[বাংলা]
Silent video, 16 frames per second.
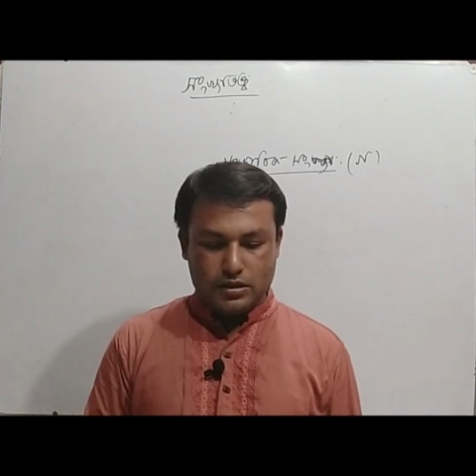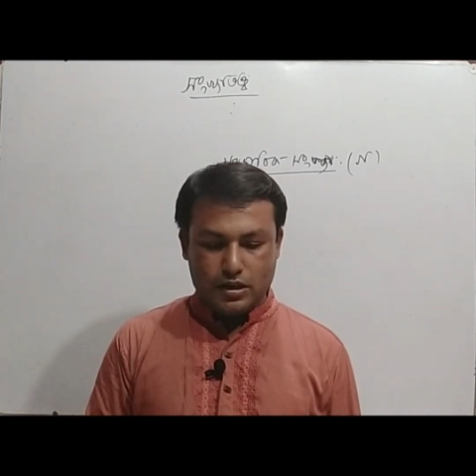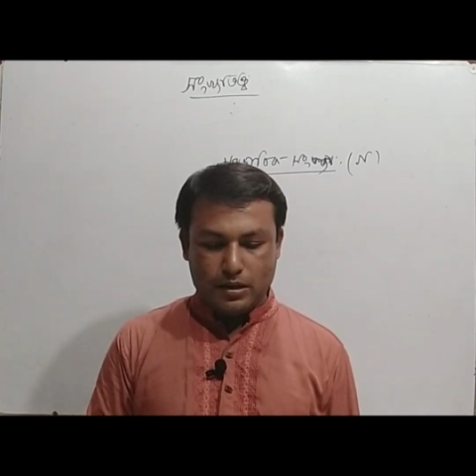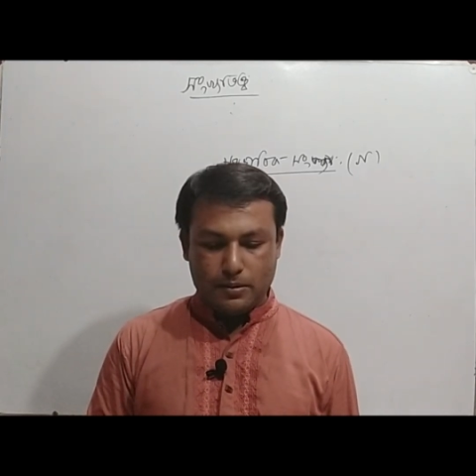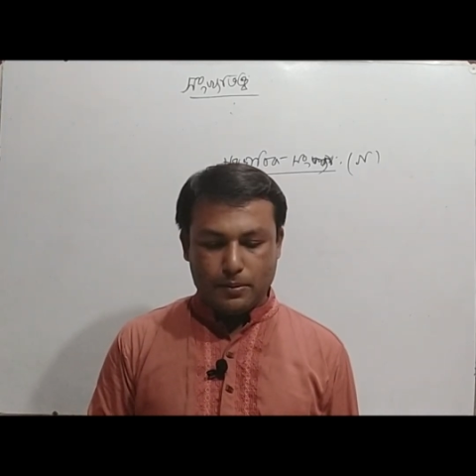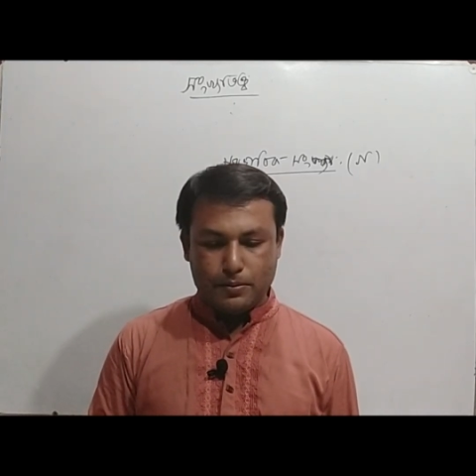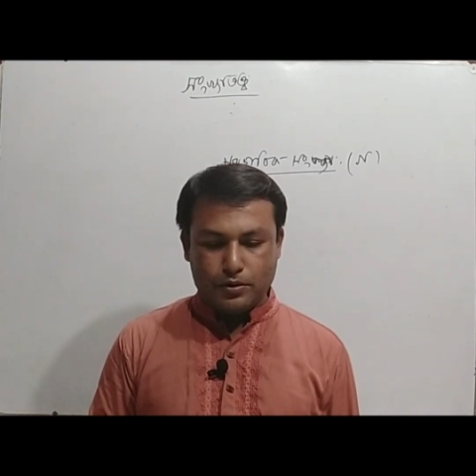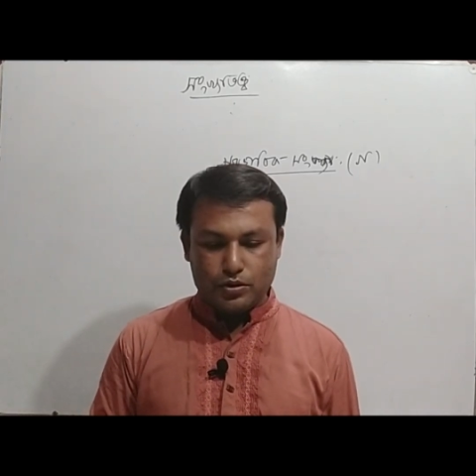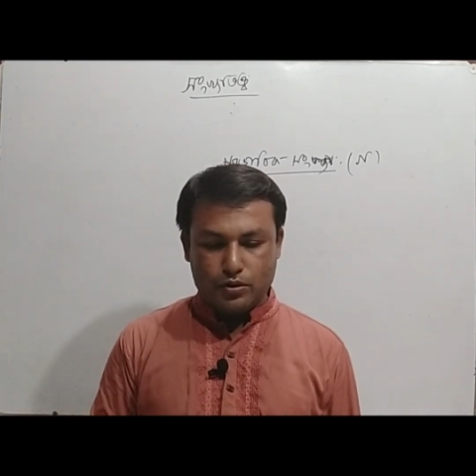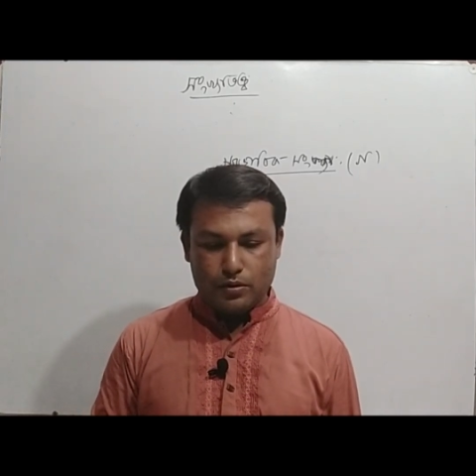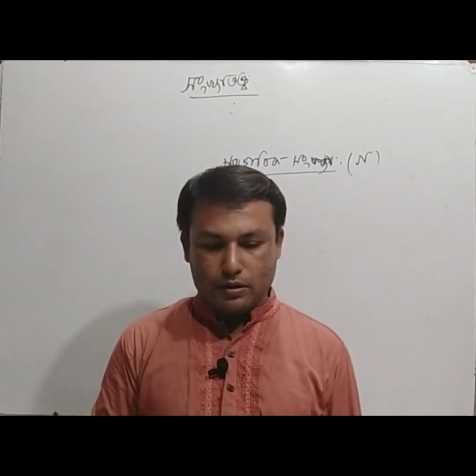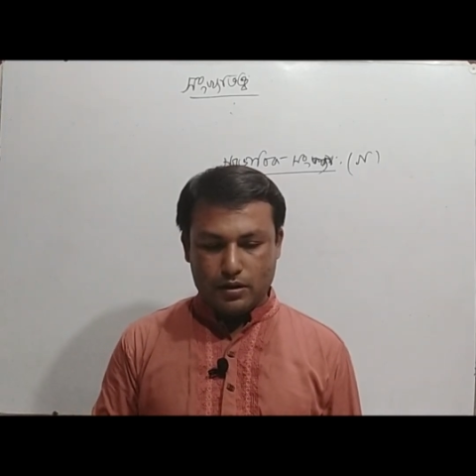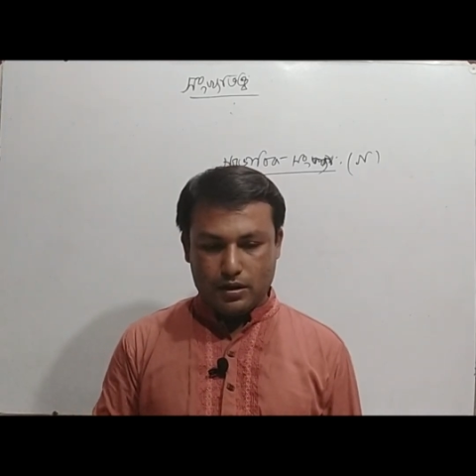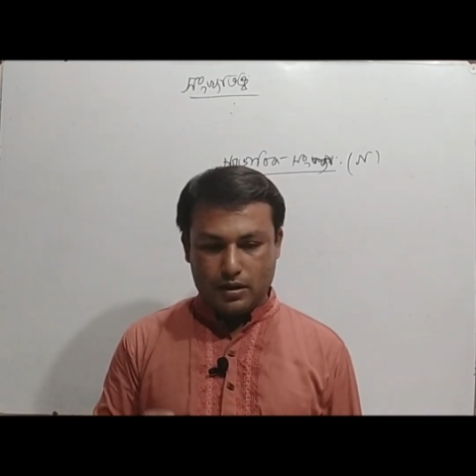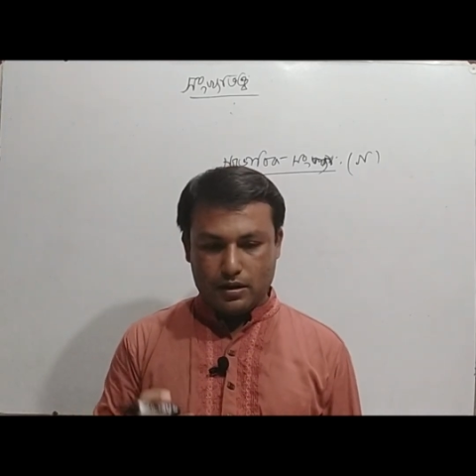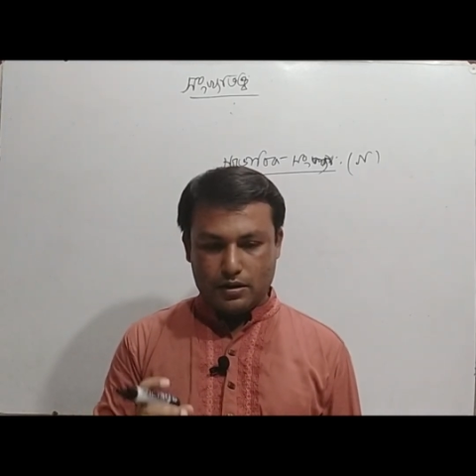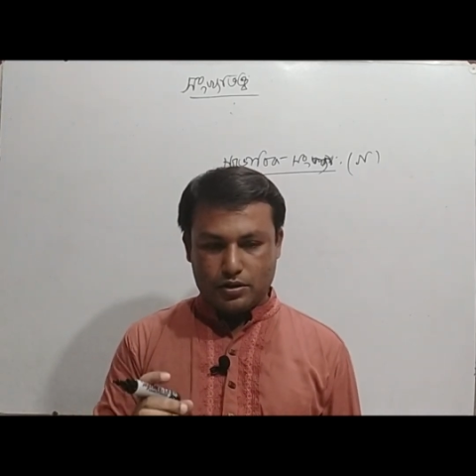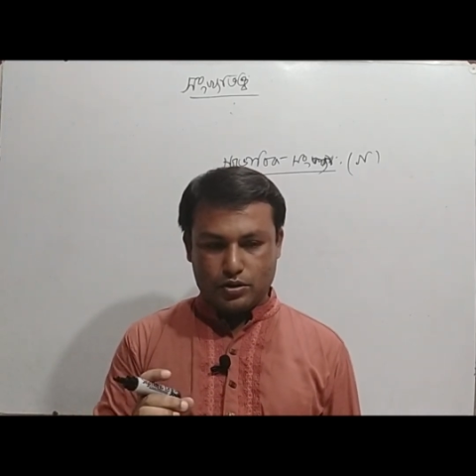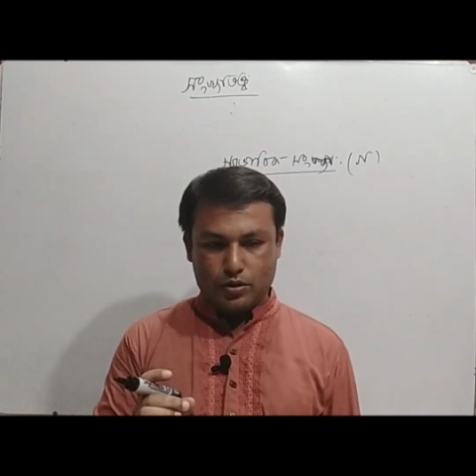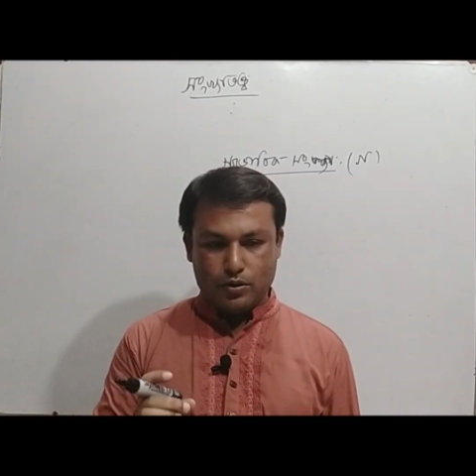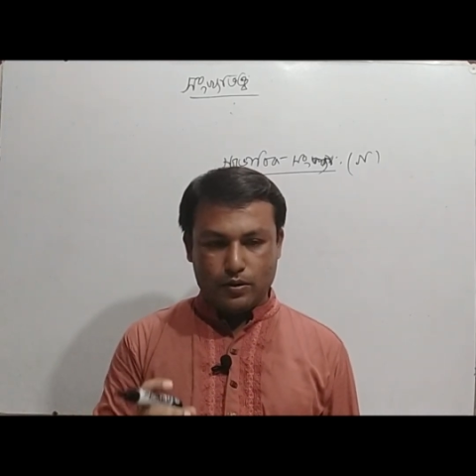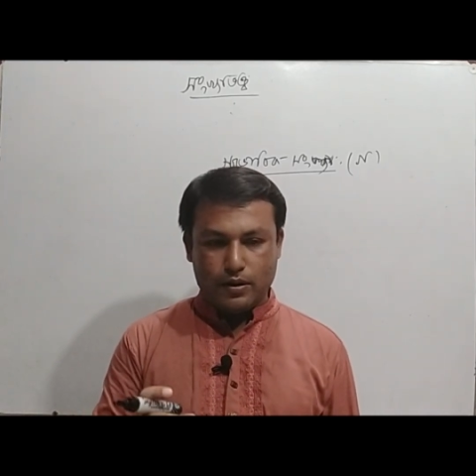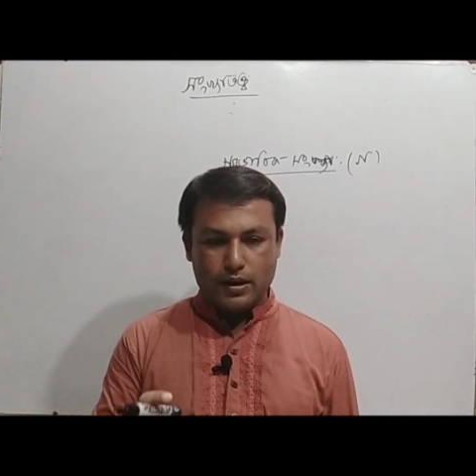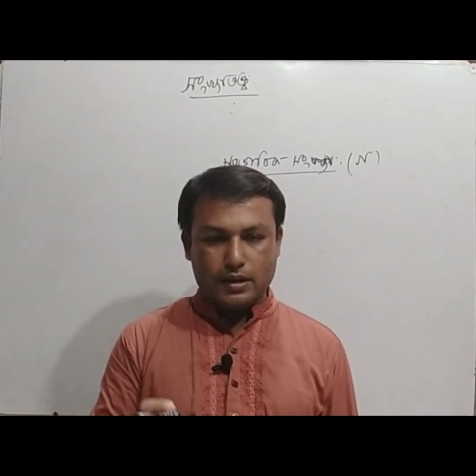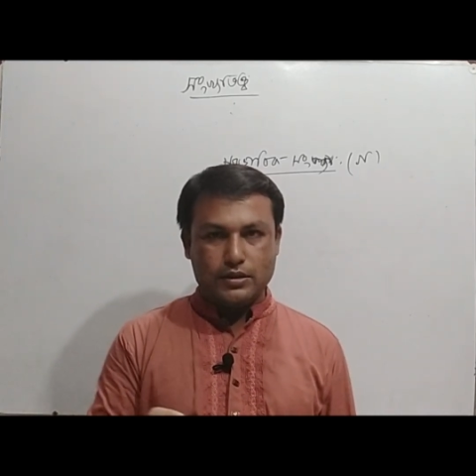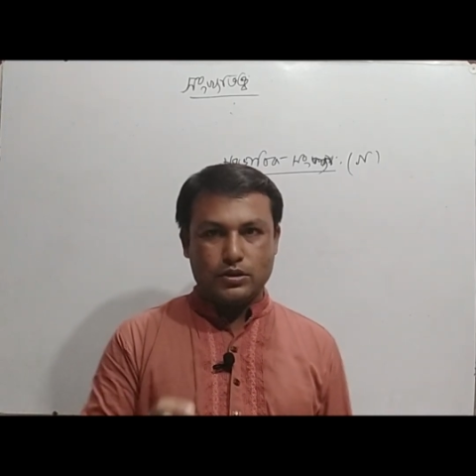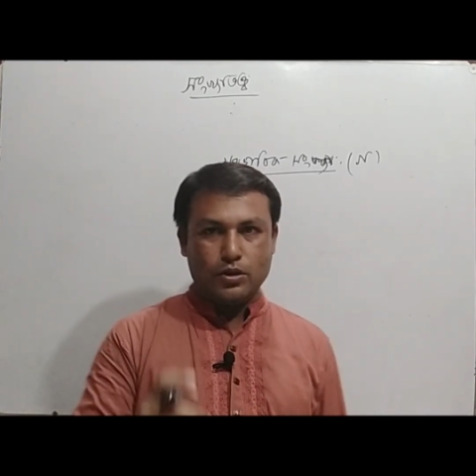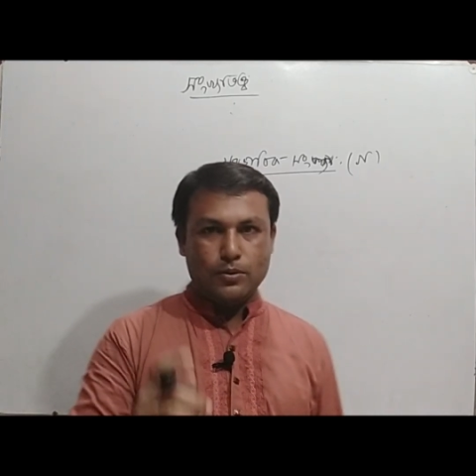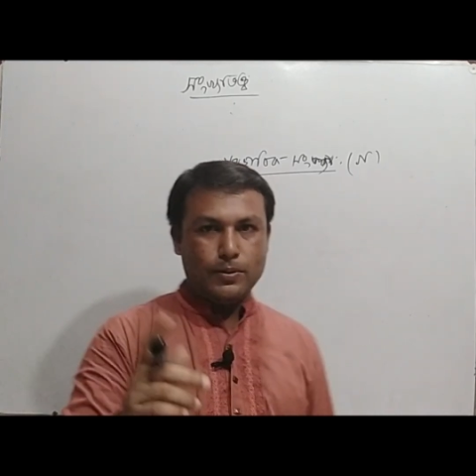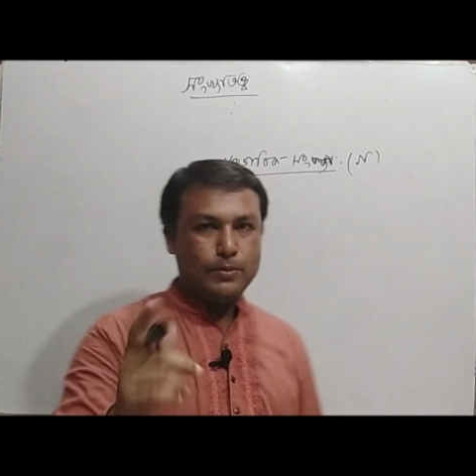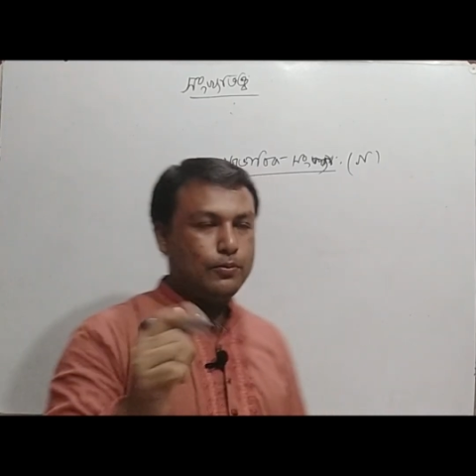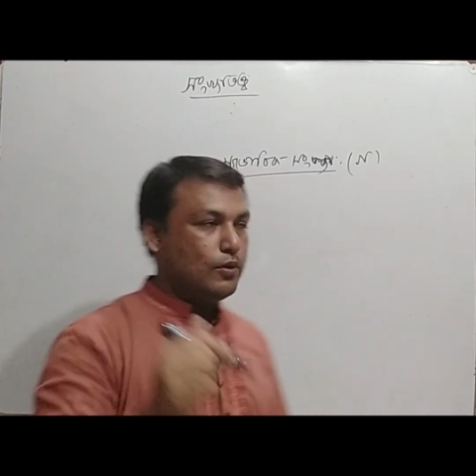স্বাভাবিক সংখ্যার সংজ্ঞায়
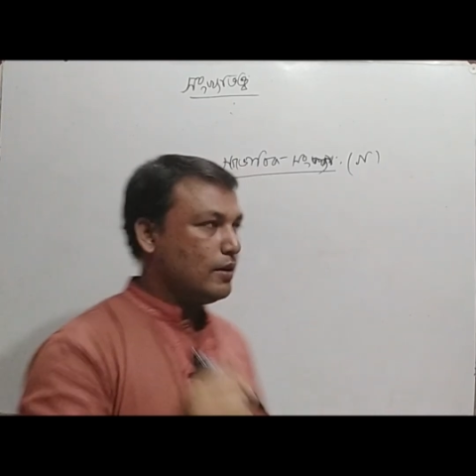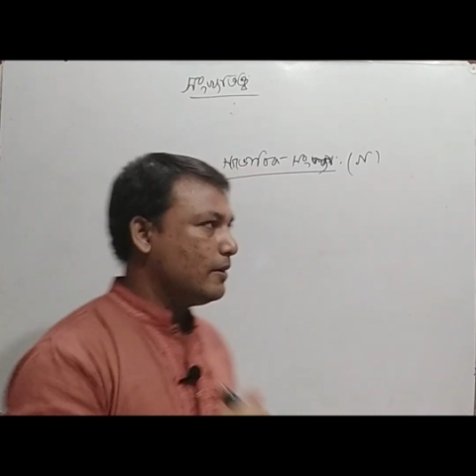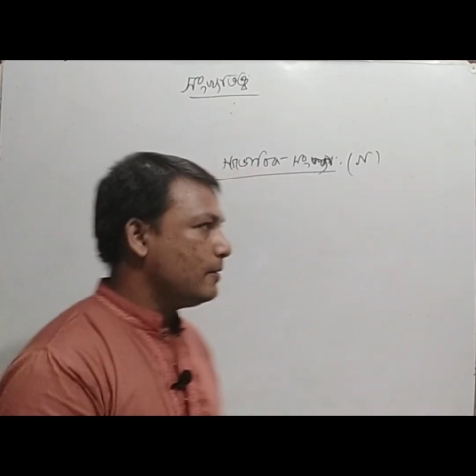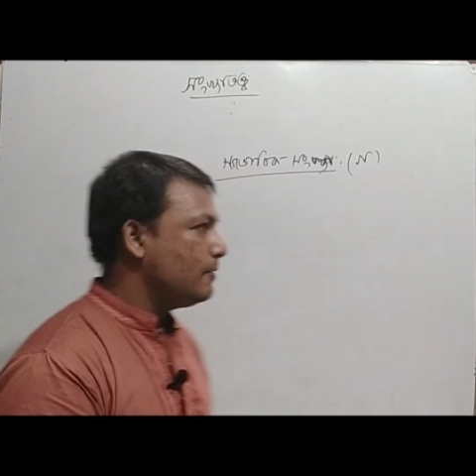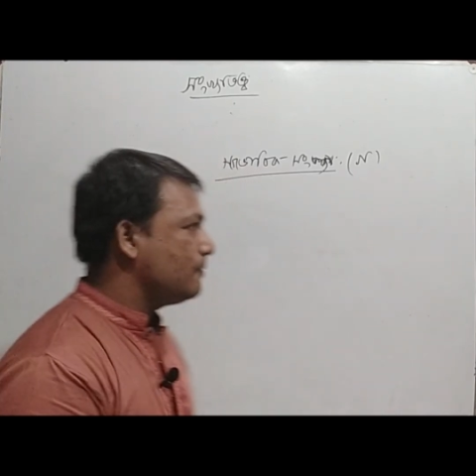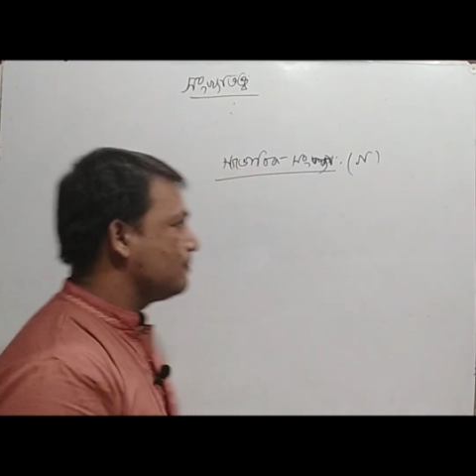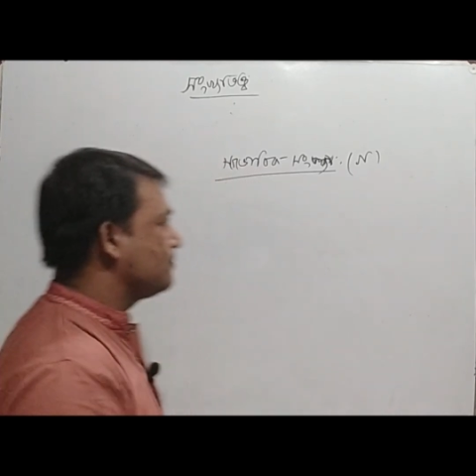সবাই বলে